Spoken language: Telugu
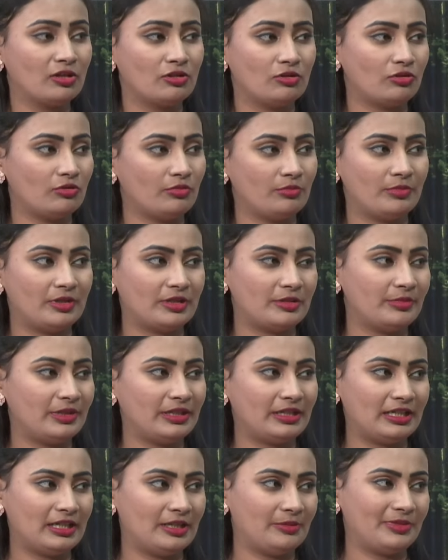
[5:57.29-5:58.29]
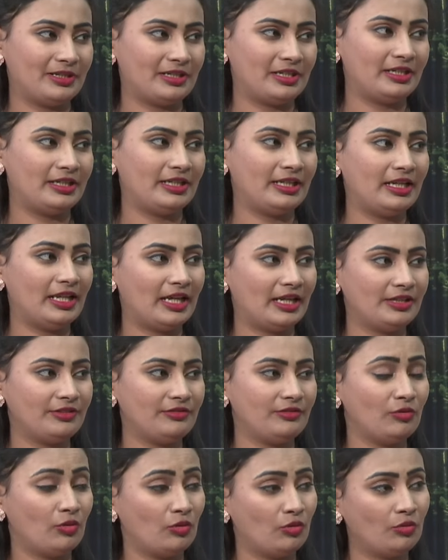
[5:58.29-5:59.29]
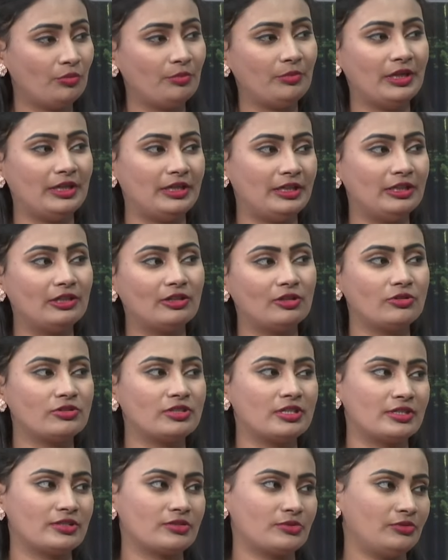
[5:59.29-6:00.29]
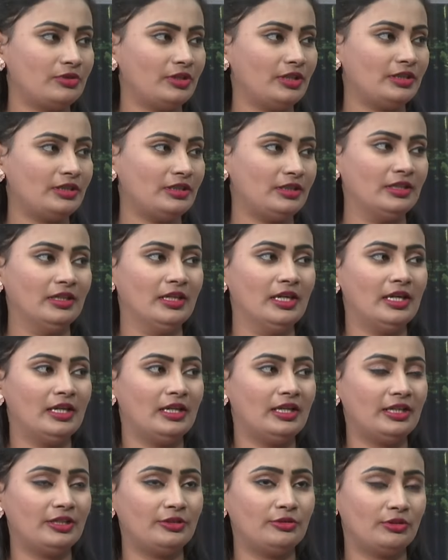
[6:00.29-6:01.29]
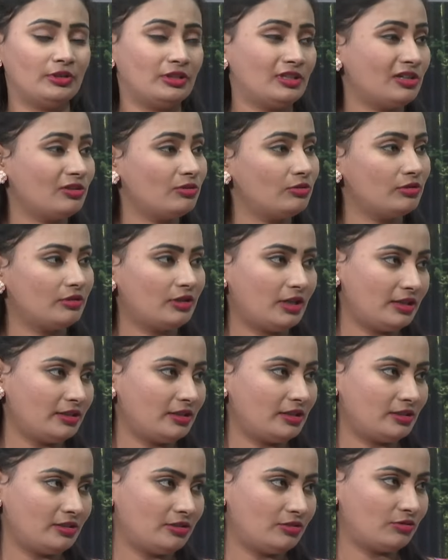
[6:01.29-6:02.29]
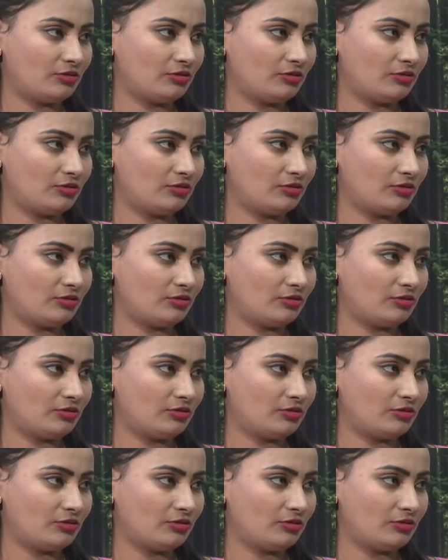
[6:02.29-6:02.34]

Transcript: కుకుంబర్ మింట్ లెమనేడ్ ఇలాంటివి హోమ్ మేడ్ ఇంట్లో చేసుకునేది లేదు అంటే గుల్కంద్ అనేది